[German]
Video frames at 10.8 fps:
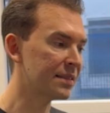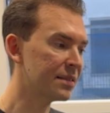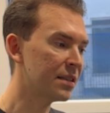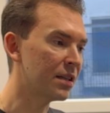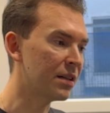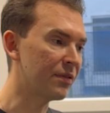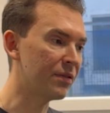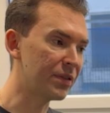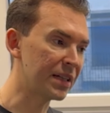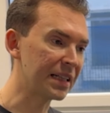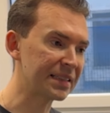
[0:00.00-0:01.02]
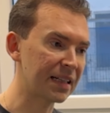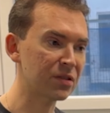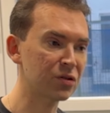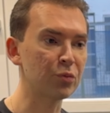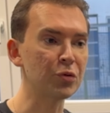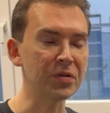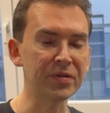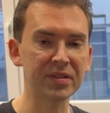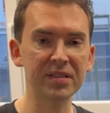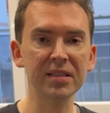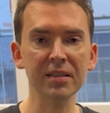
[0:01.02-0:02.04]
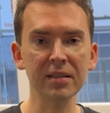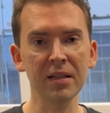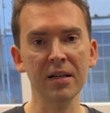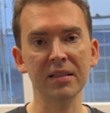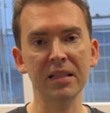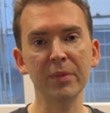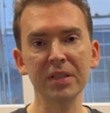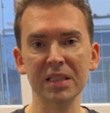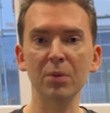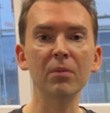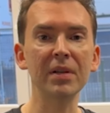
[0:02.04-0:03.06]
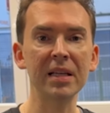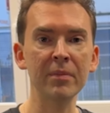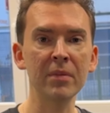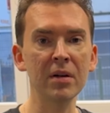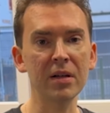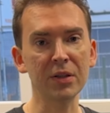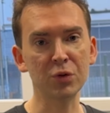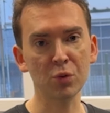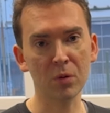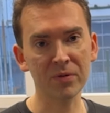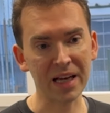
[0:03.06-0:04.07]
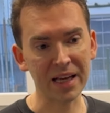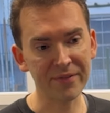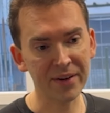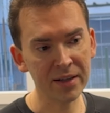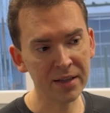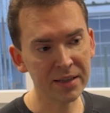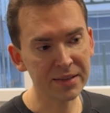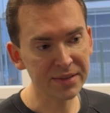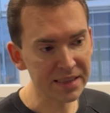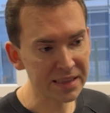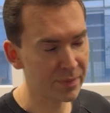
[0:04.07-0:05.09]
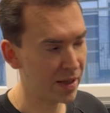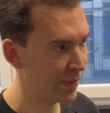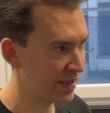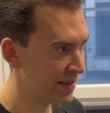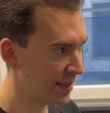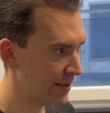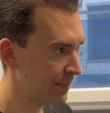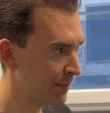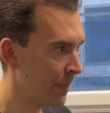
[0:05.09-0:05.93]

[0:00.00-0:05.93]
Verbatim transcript: das, wie gesagt, zu modifizieren, damit das Problem in Zukunft einfach nicht mehr passiert.